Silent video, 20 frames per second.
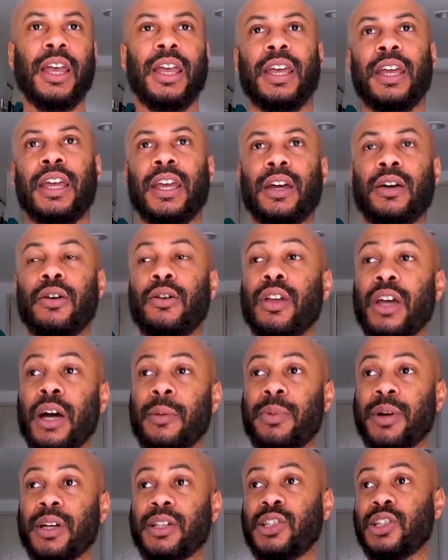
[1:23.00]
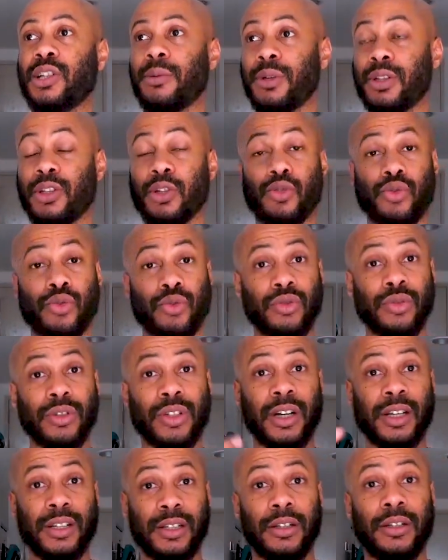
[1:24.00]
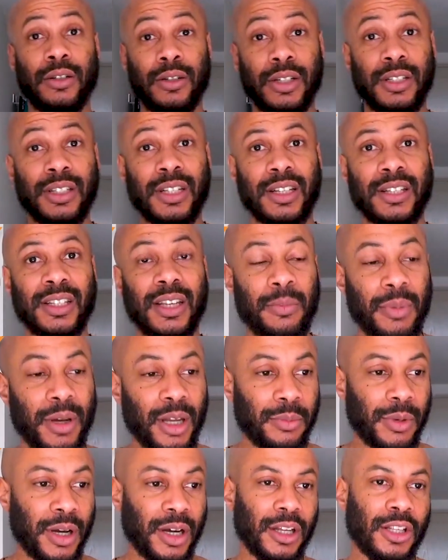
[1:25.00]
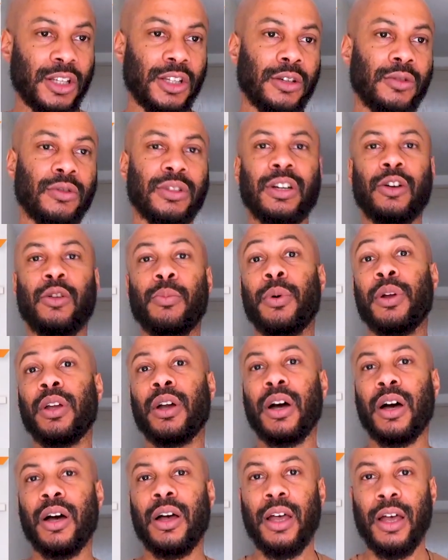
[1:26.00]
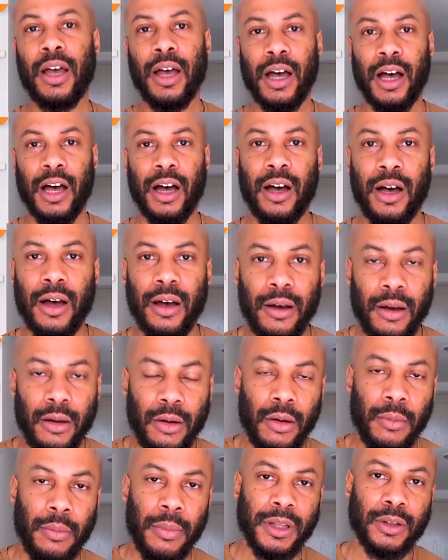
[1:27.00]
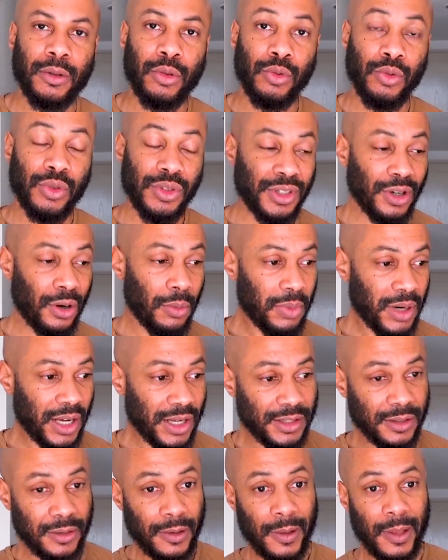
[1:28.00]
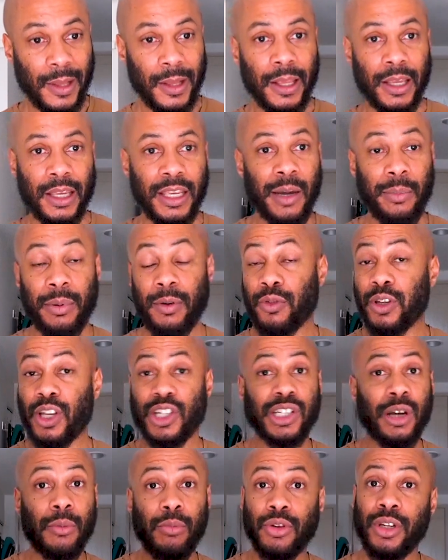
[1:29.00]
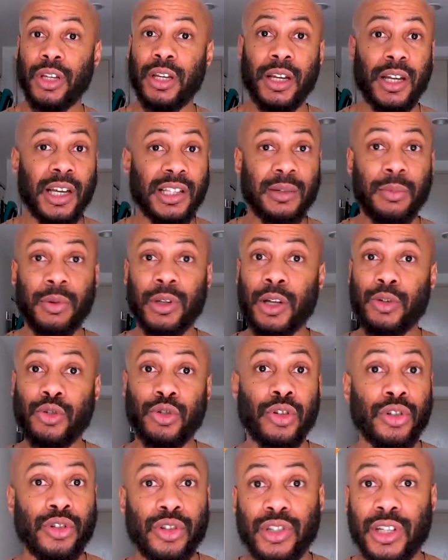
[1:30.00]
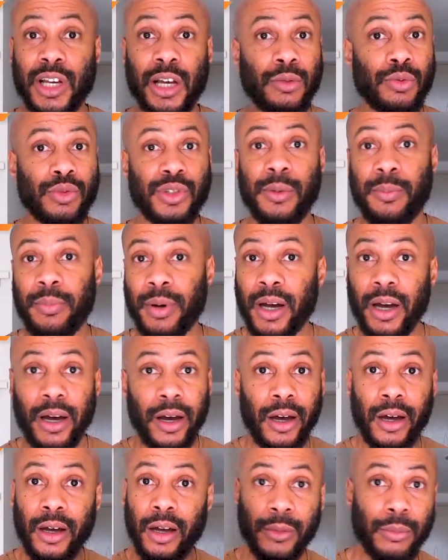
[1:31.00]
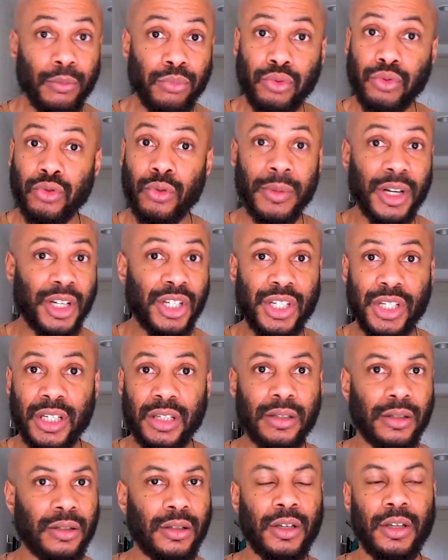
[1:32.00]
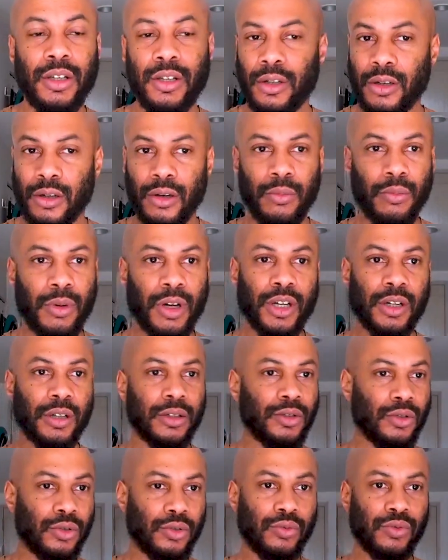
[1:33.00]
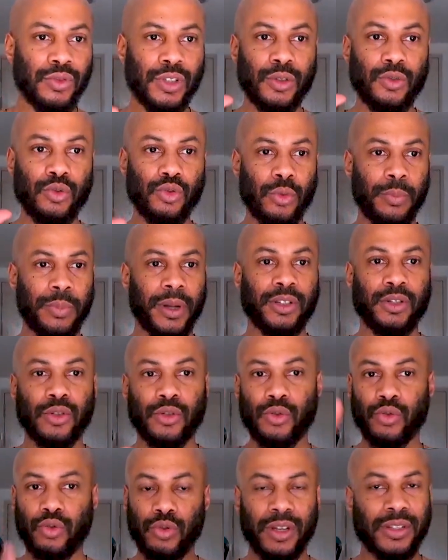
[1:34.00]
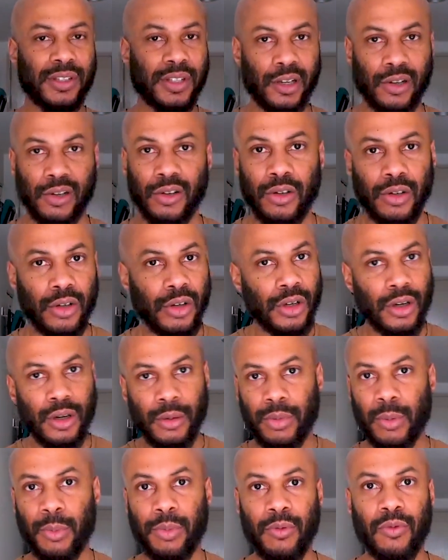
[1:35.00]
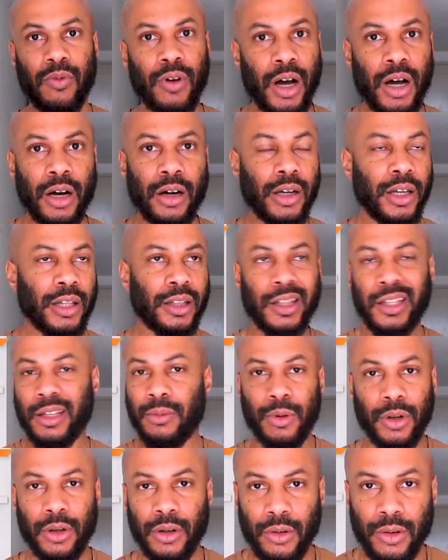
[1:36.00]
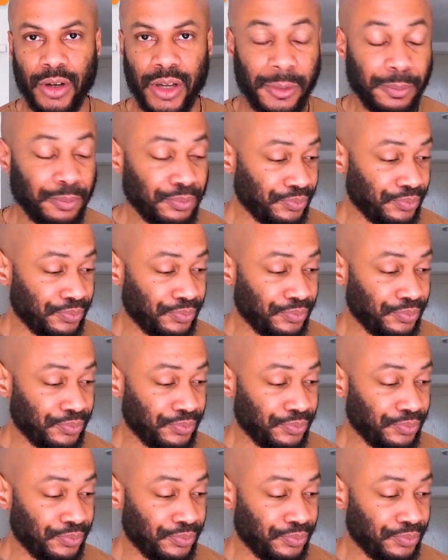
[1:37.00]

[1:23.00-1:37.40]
et, euh, après si jamais tu es chaud, on donnera euh, les accès à Pirate Marketing, on t'accompagnera à mettre le dossier en place et après il faudra charbonner les gars, ça prendra du temps, ce sera long, c'est pas un bouton magique. moi je vous dis toujours de partir sur 2 à 5 ans pour pouvoir être libre, ok.